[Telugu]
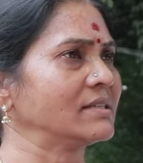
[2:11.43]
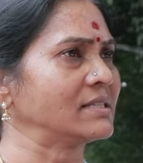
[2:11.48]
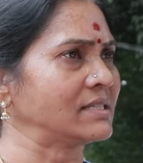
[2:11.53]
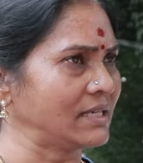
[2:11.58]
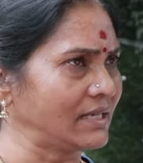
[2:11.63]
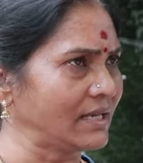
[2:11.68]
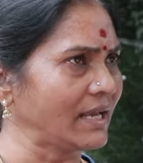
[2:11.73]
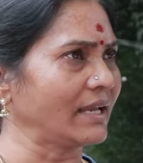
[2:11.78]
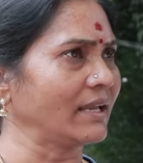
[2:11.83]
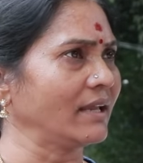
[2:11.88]

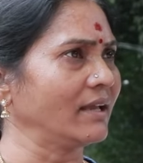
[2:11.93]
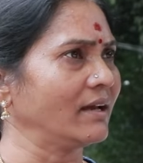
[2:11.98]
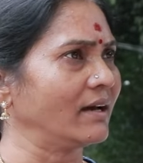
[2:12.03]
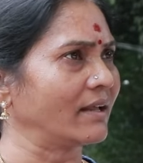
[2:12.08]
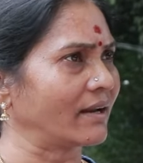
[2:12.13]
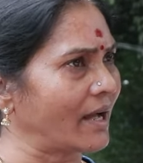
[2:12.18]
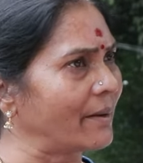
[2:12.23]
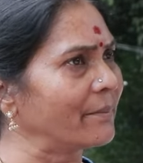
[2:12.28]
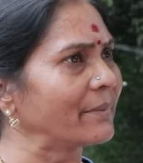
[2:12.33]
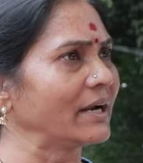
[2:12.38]
సిఐ
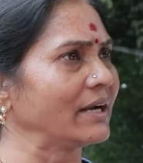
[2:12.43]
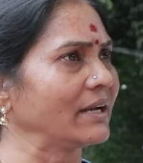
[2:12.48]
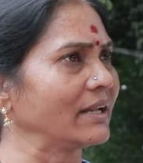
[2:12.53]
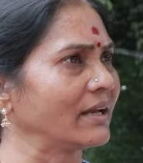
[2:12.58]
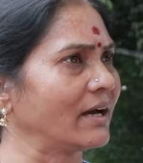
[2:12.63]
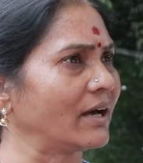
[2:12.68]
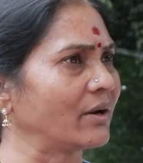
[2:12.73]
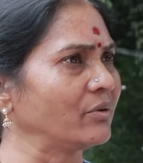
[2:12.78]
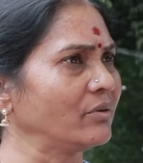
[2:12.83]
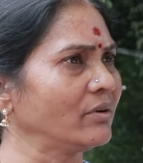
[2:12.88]
రామరెడ్డి
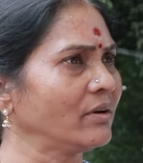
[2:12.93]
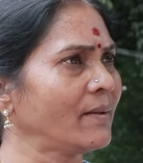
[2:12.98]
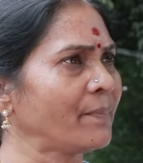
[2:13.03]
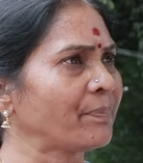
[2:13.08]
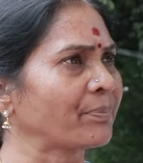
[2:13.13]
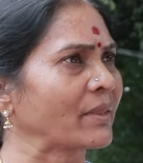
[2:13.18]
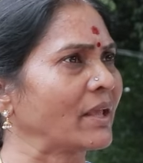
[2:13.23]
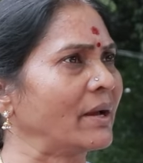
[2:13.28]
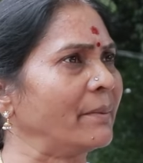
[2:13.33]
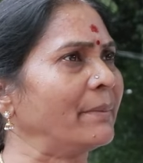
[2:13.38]
గారు
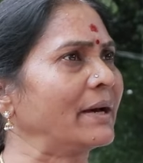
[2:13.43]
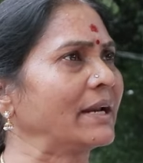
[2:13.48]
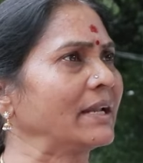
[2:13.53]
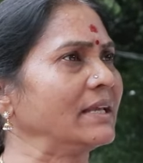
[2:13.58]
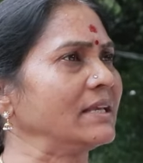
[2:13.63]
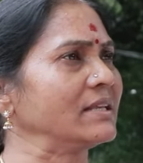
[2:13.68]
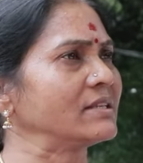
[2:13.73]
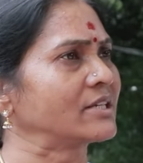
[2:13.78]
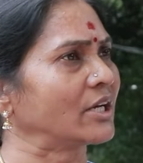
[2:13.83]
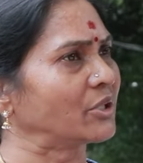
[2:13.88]
మరి
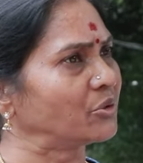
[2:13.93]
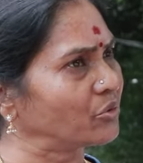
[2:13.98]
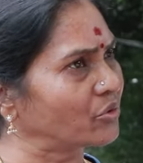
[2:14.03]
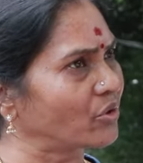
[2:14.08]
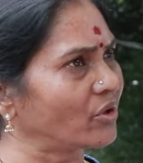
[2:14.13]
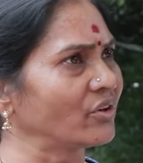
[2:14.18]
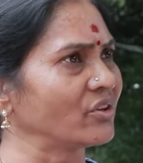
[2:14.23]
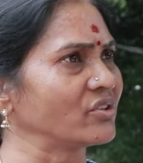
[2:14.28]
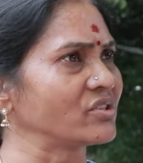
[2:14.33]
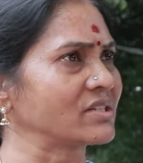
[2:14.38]

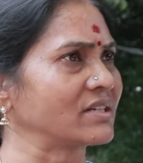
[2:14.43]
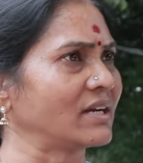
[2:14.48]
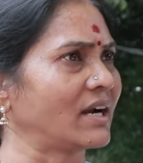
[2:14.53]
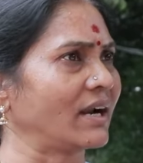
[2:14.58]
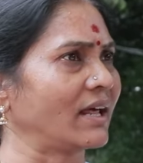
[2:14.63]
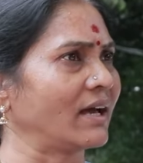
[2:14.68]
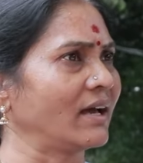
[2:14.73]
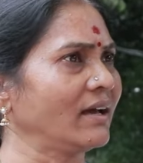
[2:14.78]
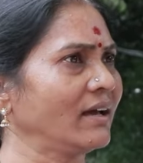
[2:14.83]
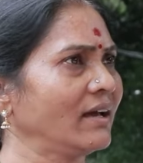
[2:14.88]
చదువుకొని
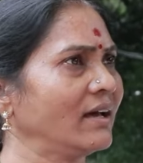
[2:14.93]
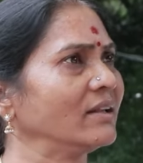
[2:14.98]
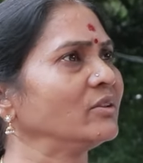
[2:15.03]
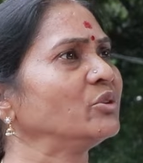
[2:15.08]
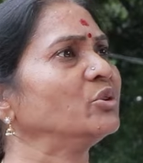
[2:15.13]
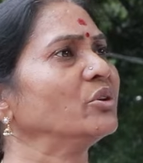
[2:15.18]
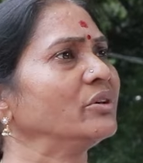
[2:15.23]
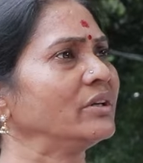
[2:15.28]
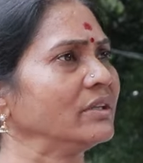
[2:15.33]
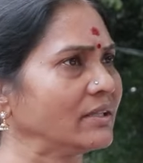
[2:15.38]
వచ్చినాడా
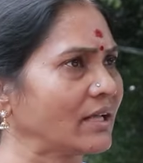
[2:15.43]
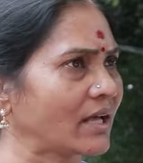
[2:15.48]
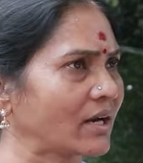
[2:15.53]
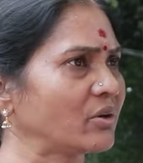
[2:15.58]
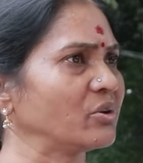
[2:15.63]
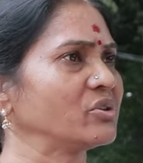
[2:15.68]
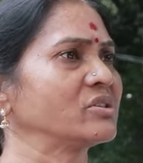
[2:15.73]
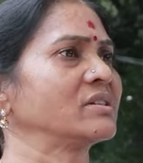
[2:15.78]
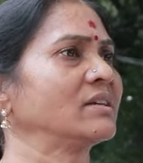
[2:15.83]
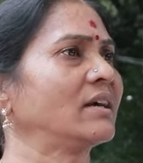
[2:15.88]

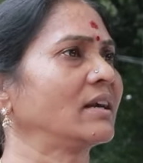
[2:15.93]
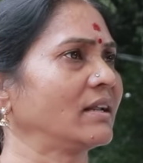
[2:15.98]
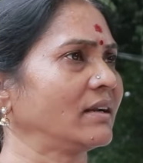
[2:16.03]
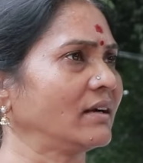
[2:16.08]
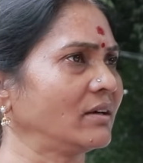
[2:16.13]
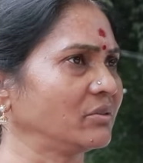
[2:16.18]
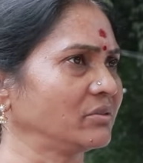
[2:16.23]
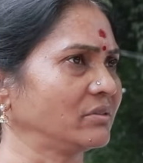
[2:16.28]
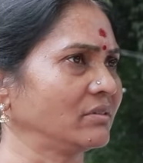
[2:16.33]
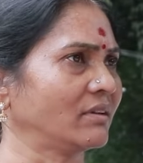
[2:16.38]
దొడ్డిదారుని వచ్చినాడా అని
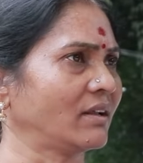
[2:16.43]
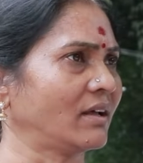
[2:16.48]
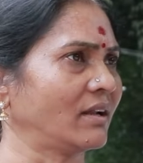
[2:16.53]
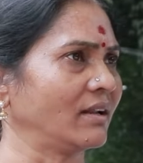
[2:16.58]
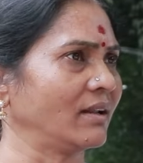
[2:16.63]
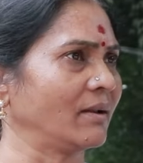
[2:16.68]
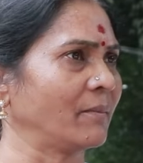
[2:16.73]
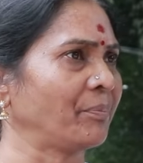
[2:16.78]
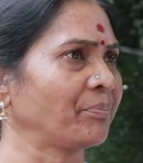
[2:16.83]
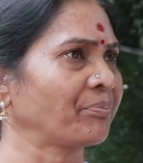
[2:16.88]
అడుగుతున్నాను
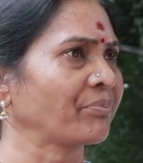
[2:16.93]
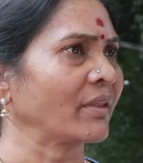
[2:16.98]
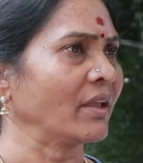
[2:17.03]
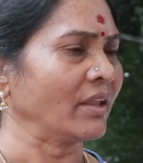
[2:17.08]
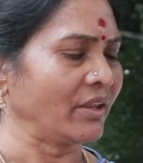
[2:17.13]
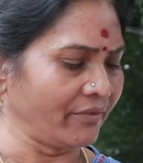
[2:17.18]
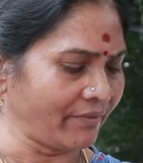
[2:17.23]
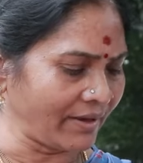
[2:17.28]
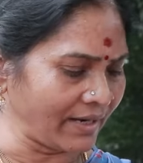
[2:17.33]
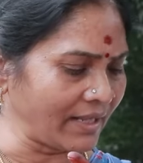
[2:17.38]
నేను
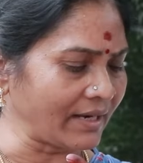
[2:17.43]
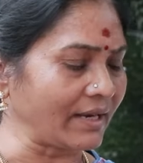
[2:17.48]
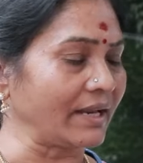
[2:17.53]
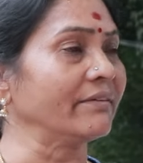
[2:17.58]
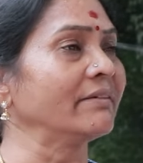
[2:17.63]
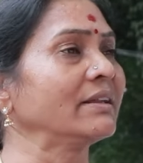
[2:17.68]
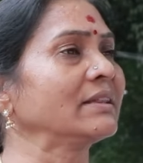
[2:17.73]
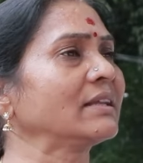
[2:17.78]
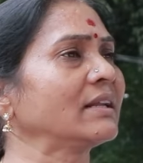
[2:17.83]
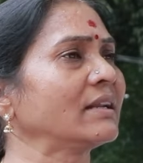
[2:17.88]
ఇవాళ
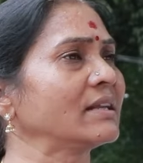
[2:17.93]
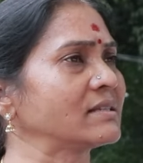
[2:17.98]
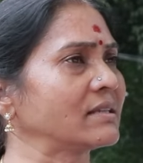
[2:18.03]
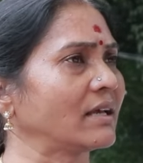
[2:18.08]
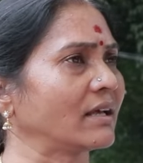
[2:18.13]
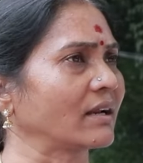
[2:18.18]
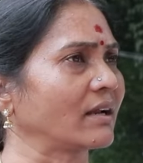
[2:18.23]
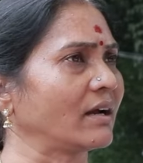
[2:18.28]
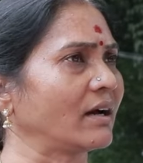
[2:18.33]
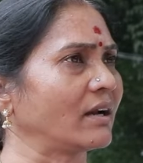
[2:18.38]
రేవంత్ అన్న
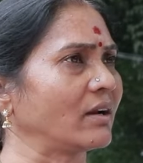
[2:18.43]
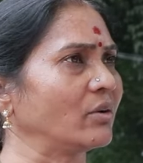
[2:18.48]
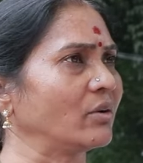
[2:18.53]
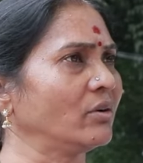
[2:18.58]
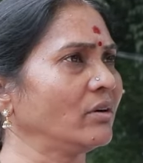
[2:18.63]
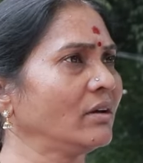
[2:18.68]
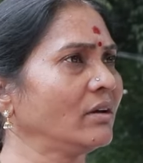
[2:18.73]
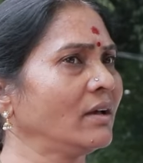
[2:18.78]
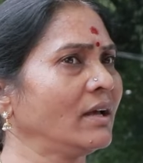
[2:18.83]
సర్కార్లో